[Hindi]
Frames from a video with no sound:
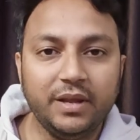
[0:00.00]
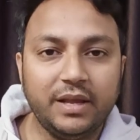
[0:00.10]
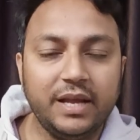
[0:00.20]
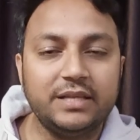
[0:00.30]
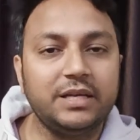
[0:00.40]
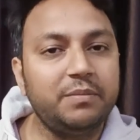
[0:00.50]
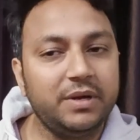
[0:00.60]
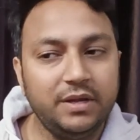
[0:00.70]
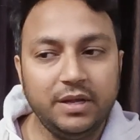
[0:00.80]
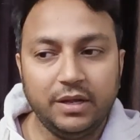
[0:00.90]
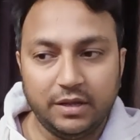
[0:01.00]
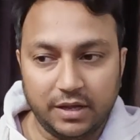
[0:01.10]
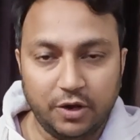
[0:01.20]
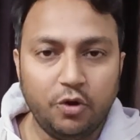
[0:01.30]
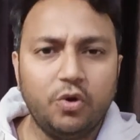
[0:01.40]
कि जब
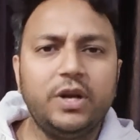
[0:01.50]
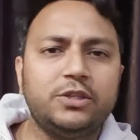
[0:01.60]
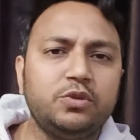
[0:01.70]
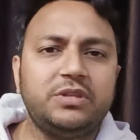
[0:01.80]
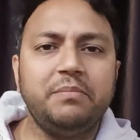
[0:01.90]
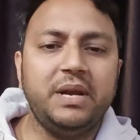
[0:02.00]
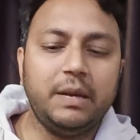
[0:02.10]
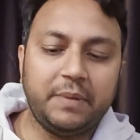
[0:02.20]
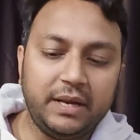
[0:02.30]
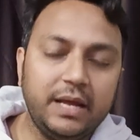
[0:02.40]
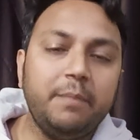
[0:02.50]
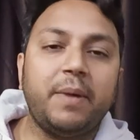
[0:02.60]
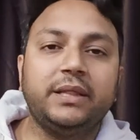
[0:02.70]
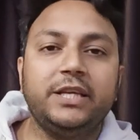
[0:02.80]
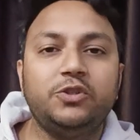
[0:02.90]
लोगों ने सोशल मीडिया पर ये
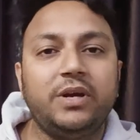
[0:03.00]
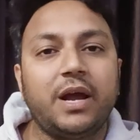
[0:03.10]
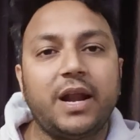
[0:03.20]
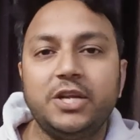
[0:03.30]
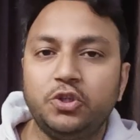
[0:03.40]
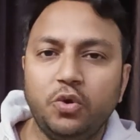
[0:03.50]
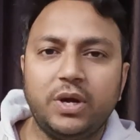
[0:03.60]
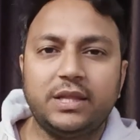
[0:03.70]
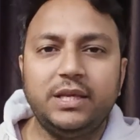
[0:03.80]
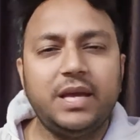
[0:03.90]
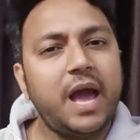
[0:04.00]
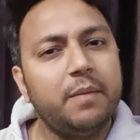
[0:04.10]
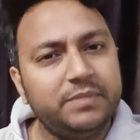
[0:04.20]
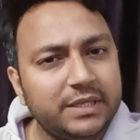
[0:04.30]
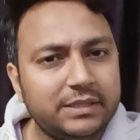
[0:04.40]
बातें जो है करने शुरू कर दी कि
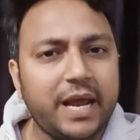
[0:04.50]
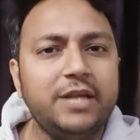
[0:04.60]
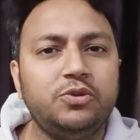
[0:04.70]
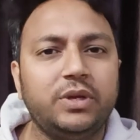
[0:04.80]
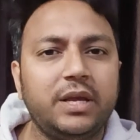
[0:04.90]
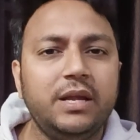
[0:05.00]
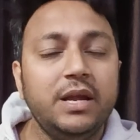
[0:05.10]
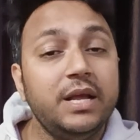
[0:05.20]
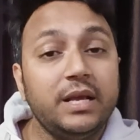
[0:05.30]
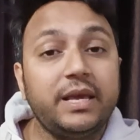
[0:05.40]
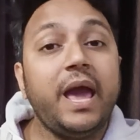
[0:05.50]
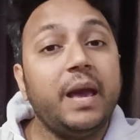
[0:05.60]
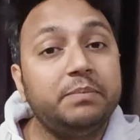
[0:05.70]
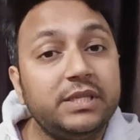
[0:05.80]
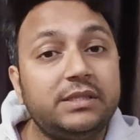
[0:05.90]
एमसी स्टैन जो कि क्या
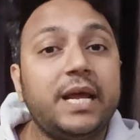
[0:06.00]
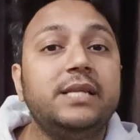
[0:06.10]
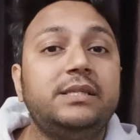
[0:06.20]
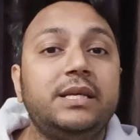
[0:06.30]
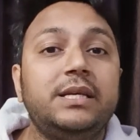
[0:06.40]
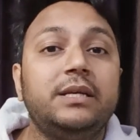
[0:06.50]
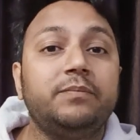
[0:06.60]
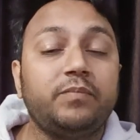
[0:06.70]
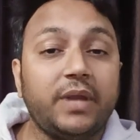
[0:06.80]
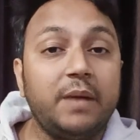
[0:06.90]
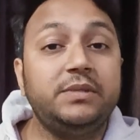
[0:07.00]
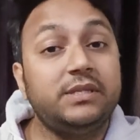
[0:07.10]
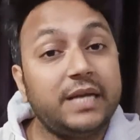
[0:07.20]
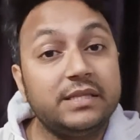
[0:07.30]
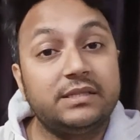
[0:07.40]
एमसी स्टैन से एमसी
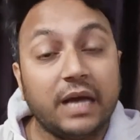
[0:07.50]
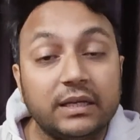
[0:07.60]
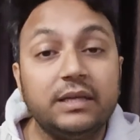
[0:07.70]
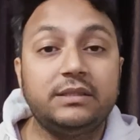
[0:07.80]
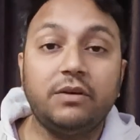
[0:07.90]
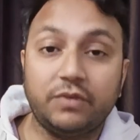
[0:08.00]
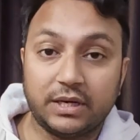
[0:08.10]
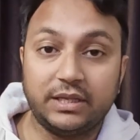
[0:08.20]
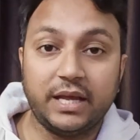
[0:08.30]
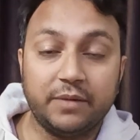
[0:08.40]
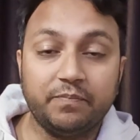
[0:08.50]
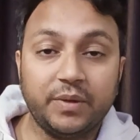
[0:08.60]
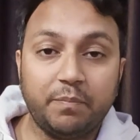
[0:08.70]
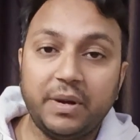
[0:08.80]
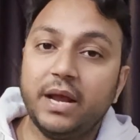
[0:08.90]
स्टैन ज्यादा डिजर्व करते हैं
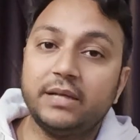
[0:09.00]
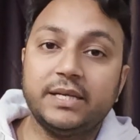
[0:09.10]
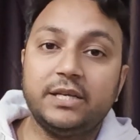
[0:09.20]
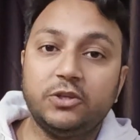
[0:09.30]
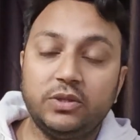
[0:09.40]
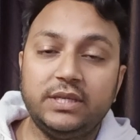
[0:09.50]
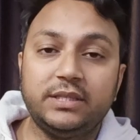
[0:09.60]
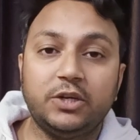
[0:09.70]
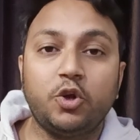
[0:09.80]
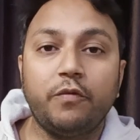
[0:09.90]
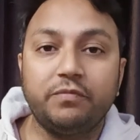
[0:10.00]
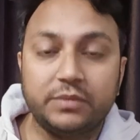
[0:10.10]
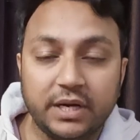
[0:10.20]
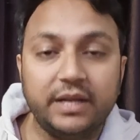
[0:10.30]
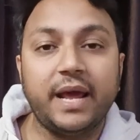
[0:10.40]
प्रियंका चहर चौधरी से टॉप
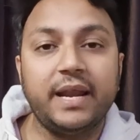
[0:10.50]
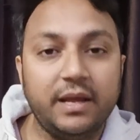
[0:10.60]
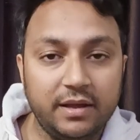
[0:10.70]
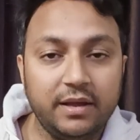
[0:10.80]
थ्री रहने